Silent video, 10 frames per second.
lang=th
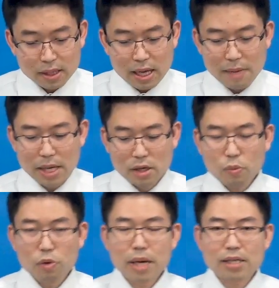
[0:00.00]
เอเมนขอบ
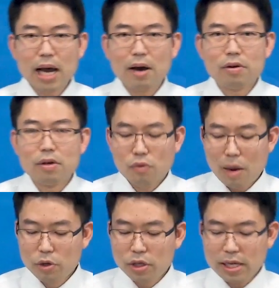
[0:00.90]
คุณพระเจ้าความ
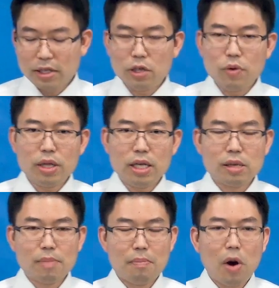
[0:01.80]
รู้สึกแห่งชีวิตนี้จะ
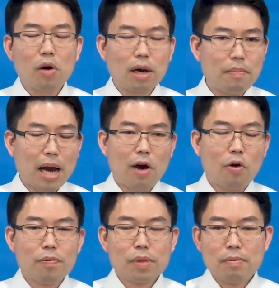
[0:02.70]
มาบอกกับเรา
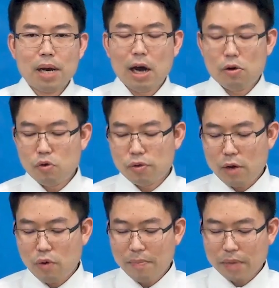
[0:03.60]
เมื่อเราอยู่ใน
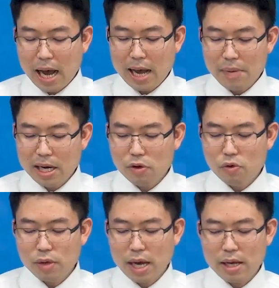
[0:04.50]
ความตายเมื่อเราอ
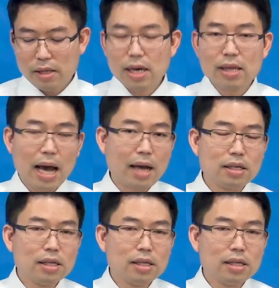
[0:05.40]
ยู่ในเนื้อหนัง